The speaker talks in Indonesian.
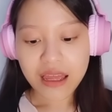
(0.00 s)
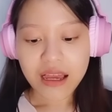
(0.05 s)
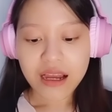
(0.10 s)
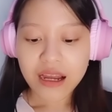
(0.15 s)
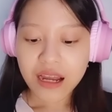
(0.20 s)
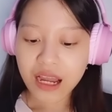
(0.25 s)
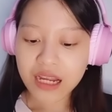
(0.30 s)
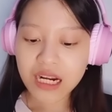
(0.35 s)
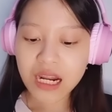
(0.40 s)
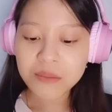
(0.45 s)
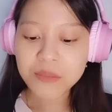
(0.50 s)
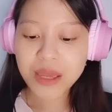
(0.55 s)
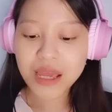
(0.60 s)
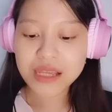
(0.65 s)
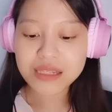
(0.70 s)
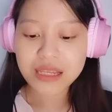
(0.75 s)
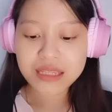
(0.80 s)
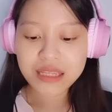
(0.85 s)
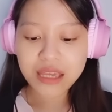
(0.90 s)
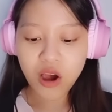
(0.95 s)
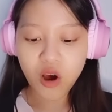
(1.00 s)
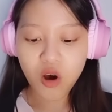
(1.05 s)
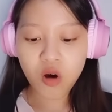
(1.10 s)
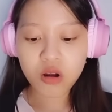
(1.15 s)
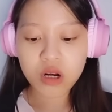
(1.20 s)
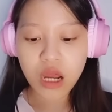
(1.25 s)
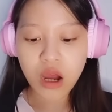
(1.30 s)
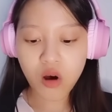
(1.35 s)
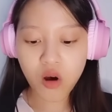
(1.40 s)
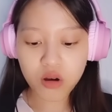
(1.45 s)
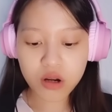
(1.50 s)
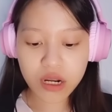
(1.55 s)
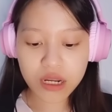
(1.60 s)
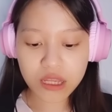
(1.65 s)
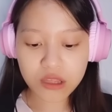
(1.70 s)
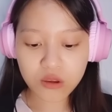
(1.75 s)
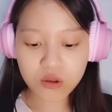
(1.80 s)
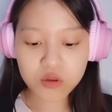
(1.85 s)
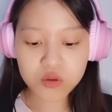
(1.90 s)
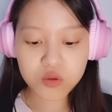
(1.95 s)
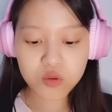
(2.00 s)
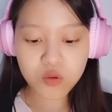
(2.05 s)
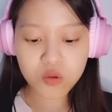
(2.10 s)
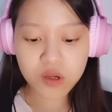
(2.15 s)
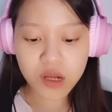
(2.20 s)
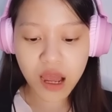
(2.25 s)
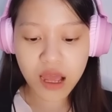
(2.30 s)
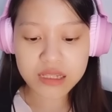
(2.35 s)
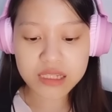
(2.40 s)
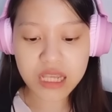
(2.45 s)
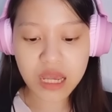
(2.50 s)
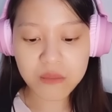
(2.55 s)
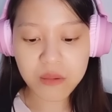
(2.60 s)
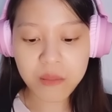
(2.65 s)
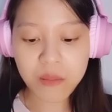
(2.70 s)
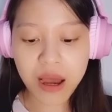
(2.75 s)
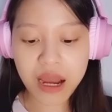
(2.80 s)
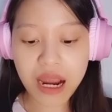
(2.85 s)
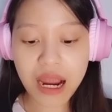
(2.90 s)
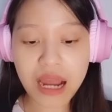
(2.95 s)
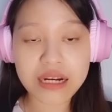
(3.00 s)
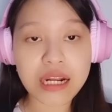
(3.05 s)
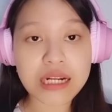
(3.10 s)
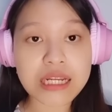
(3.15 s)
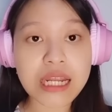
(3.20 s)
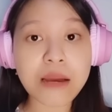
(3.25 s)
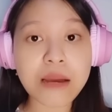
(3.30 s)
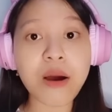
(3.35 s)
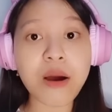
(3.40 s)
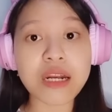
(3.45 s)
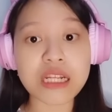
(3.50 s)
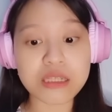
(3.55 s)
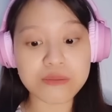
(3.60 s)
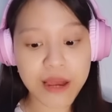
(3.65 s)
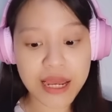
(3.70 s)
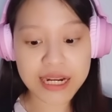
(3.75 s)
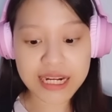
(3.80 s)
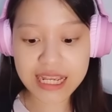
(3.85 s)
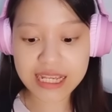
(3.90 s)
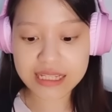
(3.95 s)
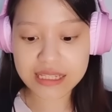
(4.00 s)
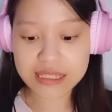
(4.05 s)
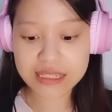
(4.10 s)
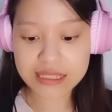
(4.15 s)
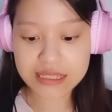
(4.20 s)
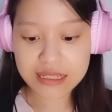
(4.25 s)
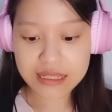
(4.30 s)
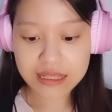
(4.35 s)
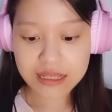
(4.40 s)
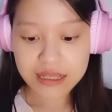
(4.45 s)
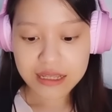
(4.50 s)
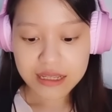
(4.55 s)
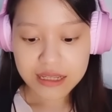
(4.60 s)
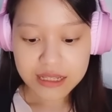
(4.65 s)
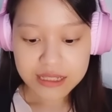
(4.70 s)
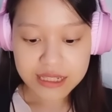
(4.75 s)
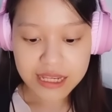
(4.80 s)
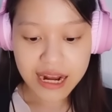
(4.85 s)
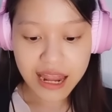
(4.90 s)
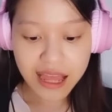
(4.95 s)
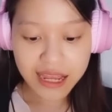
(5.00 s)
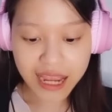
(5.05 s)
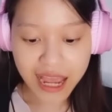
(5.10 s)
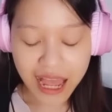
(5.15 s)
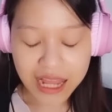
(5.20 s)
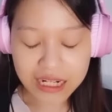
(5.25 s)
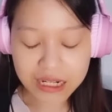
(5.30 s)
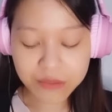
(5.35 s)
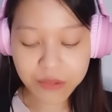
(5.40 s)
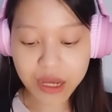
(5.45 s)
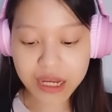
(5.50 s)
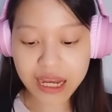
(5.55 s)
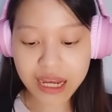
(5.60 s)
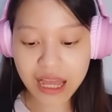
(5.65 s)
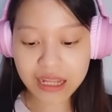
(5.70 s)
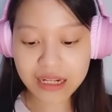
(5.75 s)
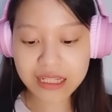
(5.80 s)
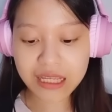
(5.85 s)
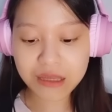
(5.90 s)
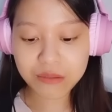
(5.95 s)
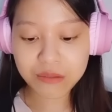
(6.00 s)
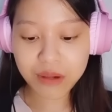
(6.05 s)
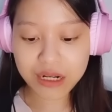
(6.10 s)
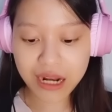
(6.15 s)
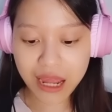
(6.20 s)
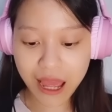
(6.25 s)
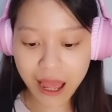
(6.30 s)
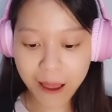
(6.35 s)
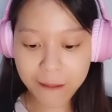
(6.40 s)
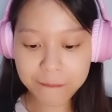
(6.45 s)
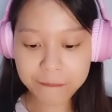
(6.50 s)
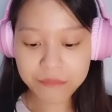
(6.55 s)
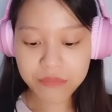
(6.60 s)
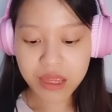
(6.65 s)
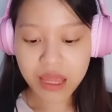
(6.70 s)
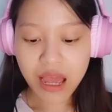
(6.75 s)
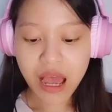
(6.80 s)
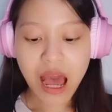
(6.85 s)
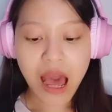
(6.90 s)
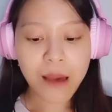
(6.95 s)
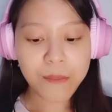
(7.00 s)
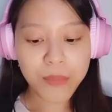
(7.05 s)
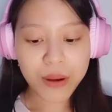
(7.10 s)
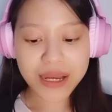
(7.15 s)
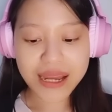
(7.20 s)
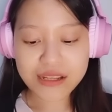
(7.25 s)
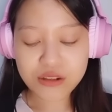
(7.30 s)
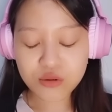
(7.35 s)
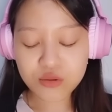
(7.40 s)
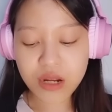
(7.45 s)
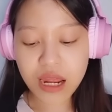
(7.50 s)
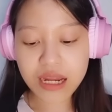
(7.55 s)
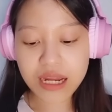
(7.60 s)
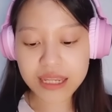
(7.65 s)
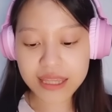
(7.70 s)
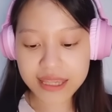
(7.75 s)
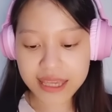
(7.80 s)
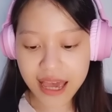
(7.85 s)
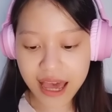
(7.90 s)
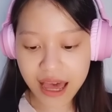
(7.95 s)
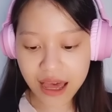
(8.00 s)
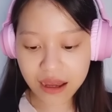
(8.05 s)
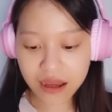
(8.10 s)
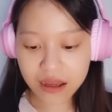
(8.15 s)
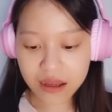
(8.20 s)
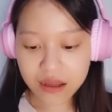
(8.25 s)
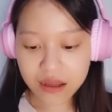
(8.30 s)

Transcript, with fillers: Karena biasanya orang-orang itu suka sama makanan yang manis-manis. Silahkan dimakan, gimana? Apakah sudah kenyang?